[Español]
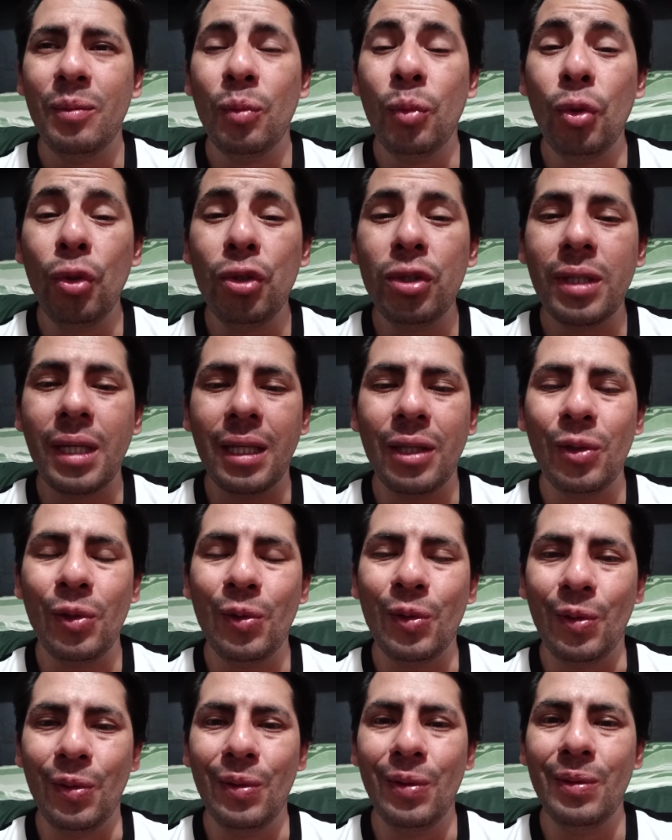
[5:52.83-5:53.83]
Busca
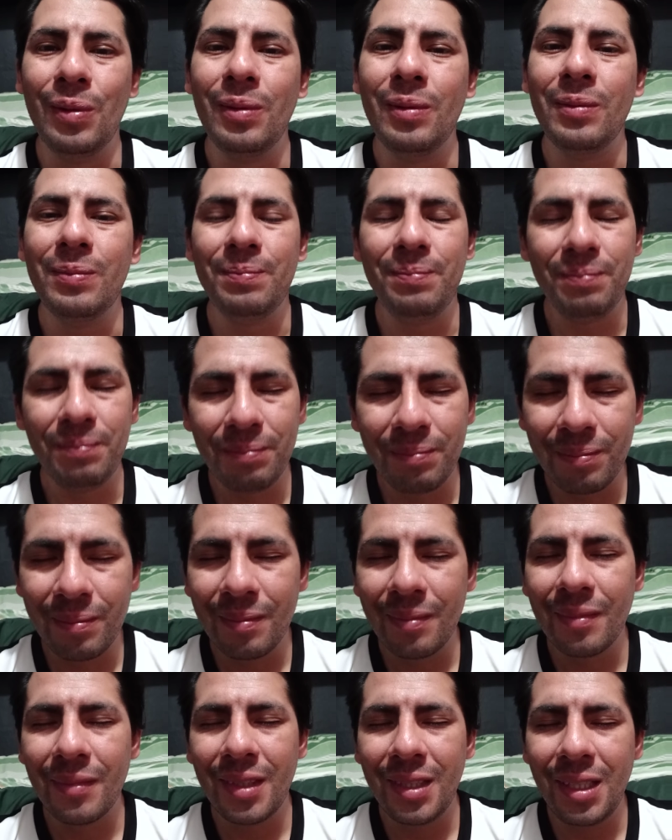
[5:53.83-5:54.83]
tú.
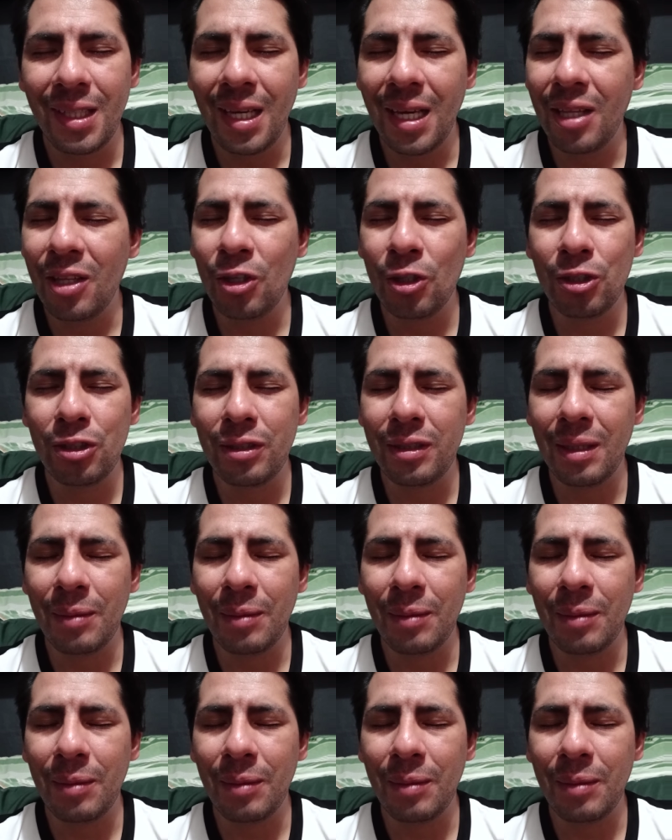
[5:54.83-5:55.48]
Si a Dios